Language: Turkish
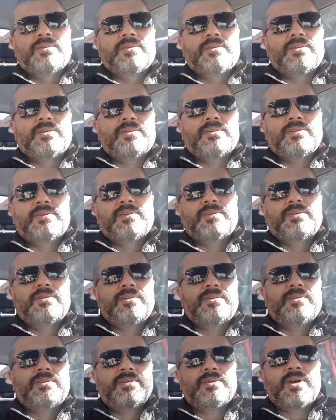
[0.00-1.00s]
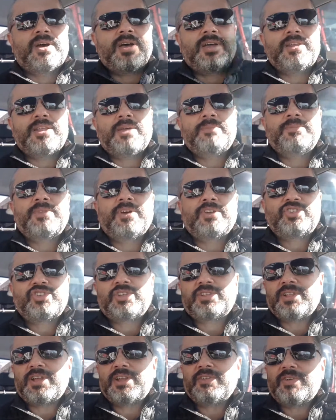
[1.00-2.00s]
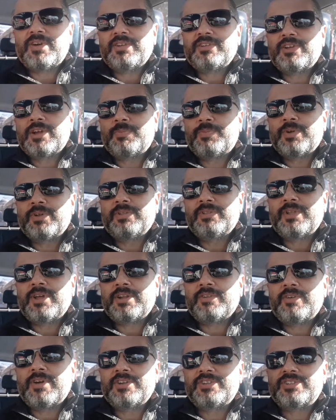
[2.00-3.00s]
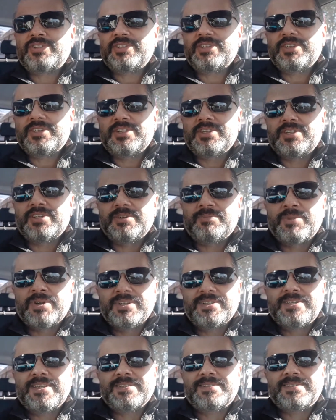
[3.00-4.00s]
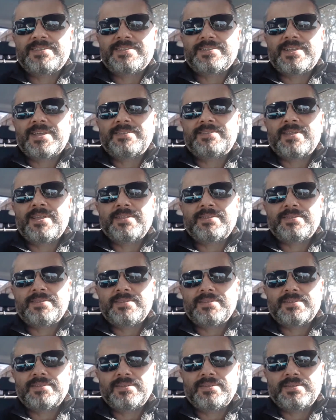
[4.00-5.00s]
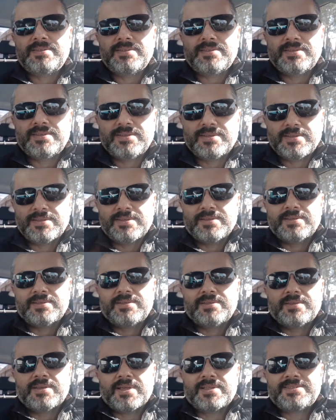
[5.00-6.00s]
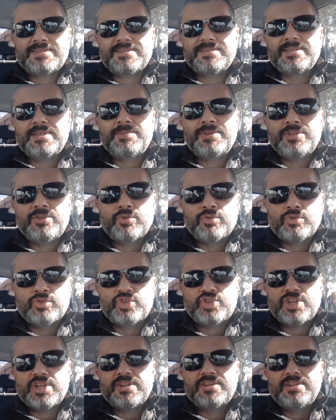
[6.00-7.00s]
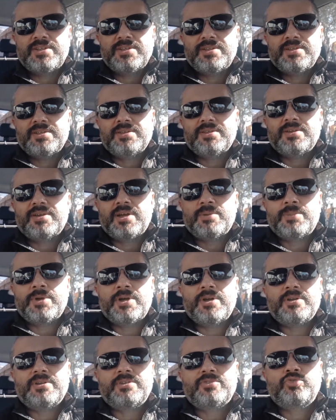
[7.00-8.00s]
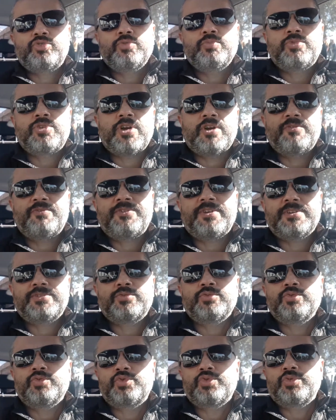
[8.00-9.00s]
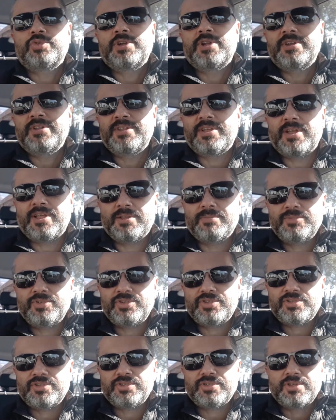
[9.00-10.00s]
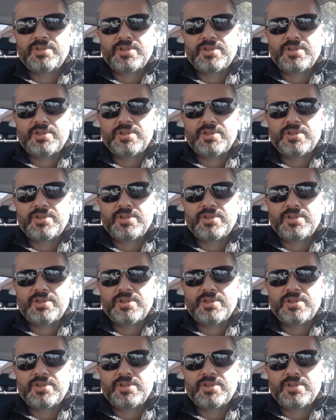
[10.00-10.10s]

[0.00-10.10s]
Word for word: E, ee, ailemde açıklar var, kapalılar var. E, Balıkesir zaten e, aslında bir yörük şehri ama tüm Kafkas unsurlarını da almış.